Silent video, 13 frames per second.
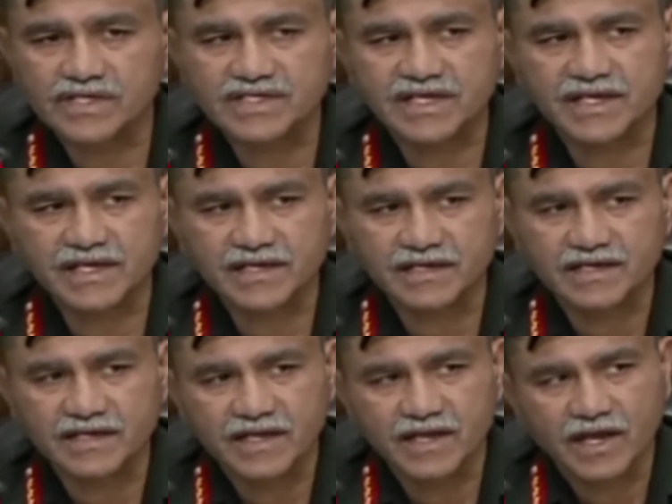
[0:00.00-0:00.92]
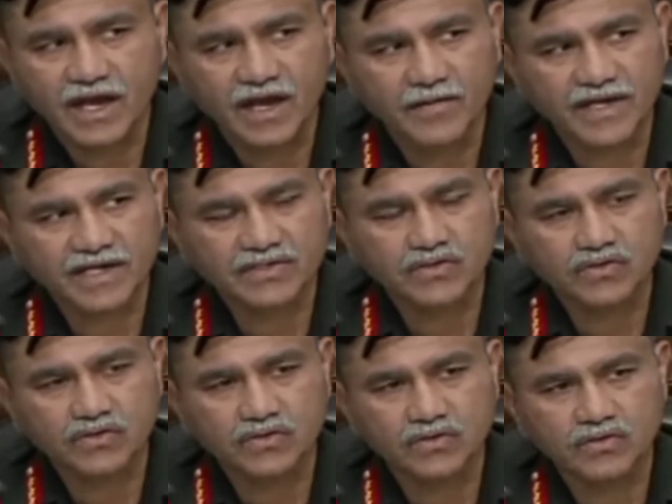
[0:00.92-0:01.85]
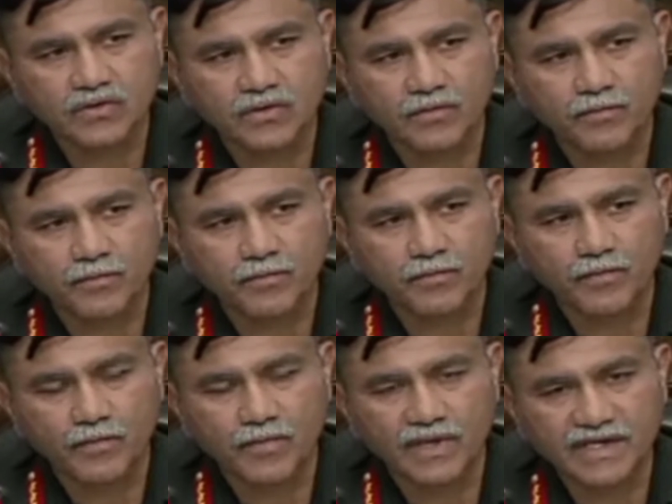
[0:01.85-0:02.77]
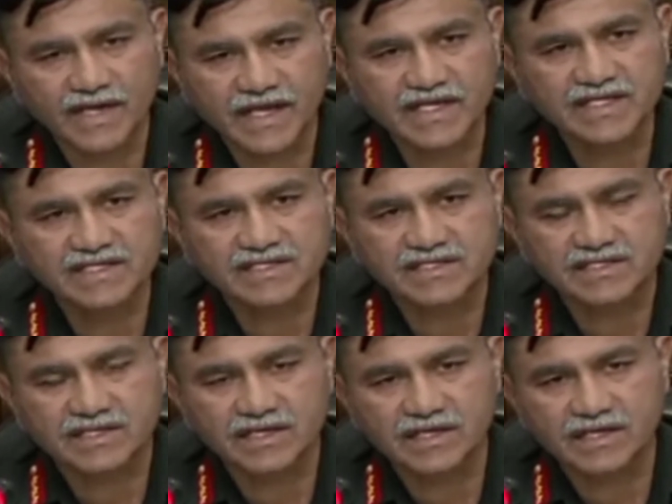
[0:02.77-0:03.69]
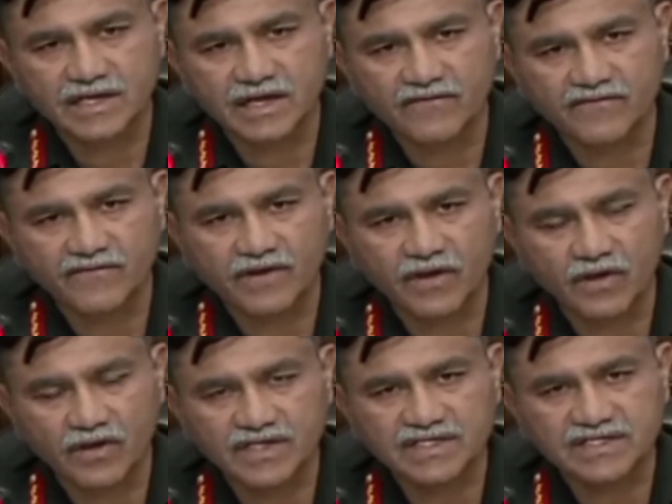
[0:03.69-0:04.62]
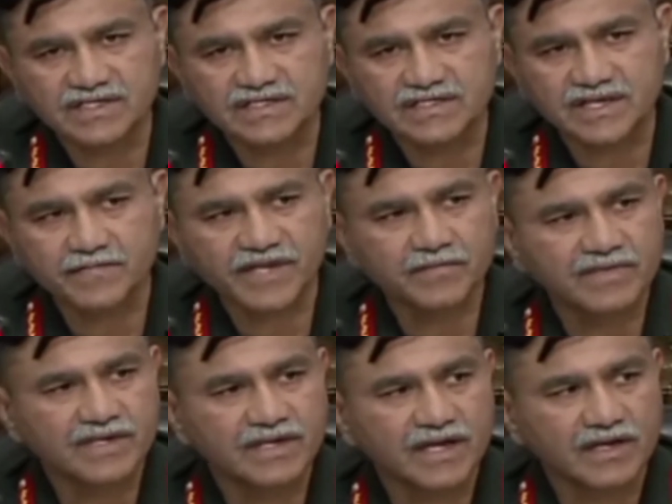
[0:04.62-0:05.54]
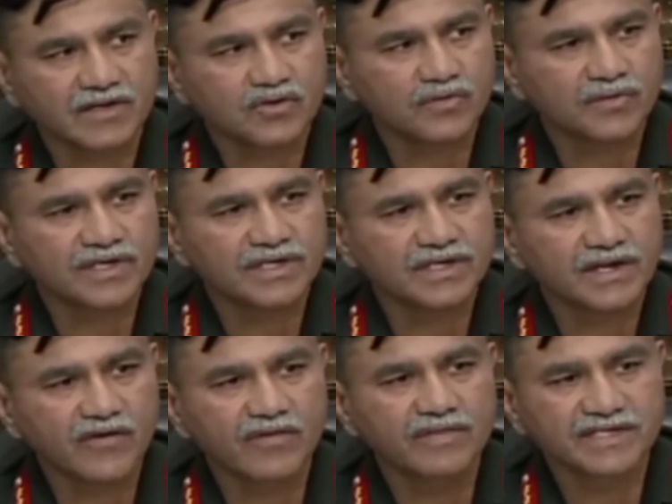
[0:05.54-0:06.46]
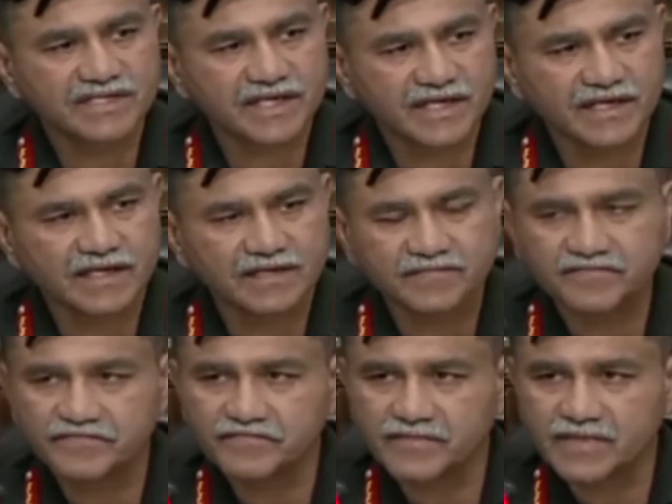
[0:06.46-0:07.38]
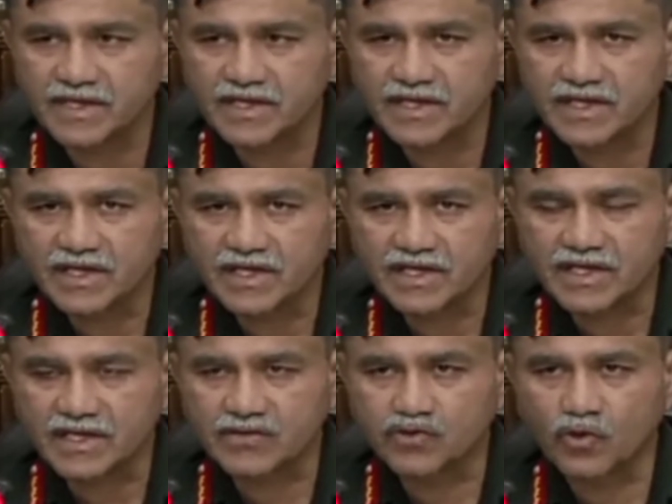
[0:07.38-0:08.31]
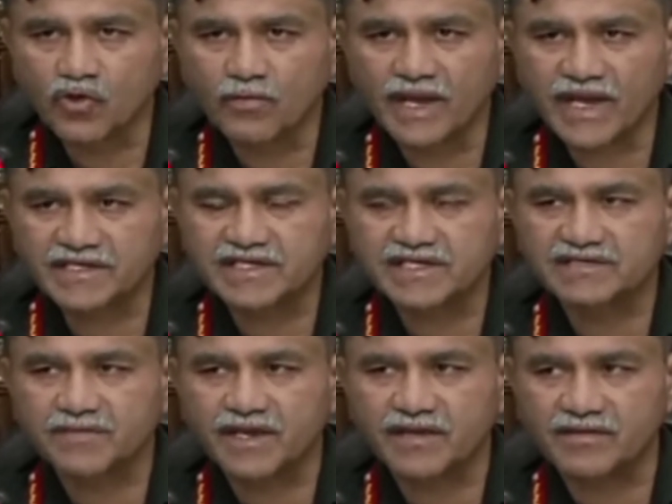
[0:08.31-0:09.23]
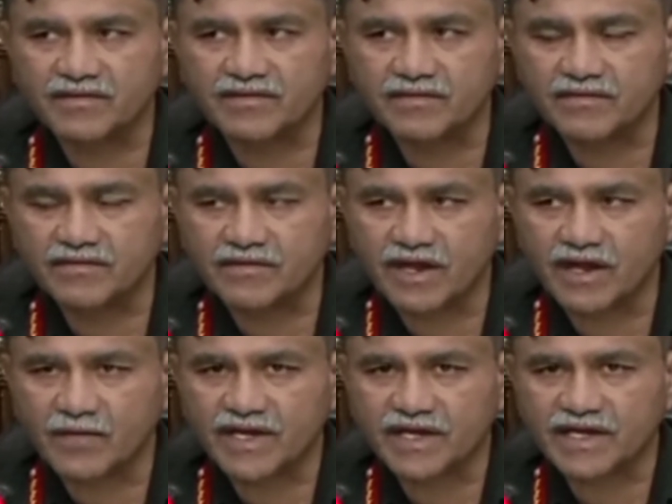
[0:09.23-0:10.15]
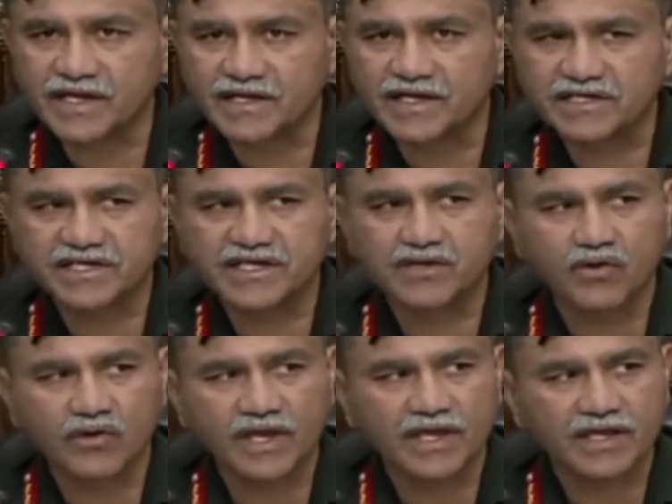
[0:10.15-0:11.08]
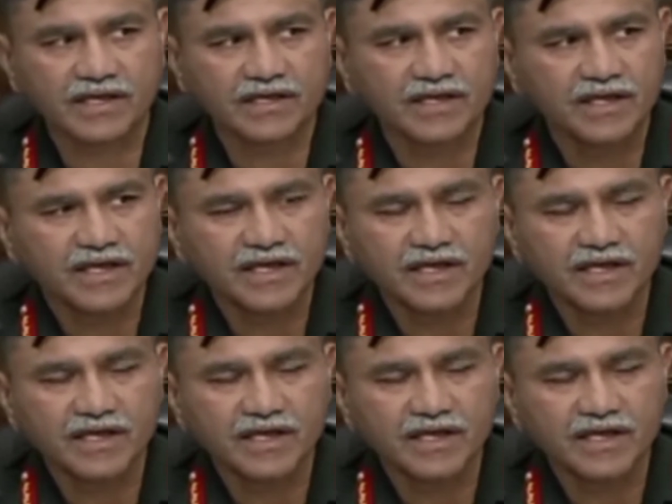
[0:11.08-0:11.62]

तो इसलिए हमारा जो रैलीज अगस्त सितंबर, अक्टूबर नवंबर चलेगा ये दो बैचेस में हमारा इंडक्शन होंगे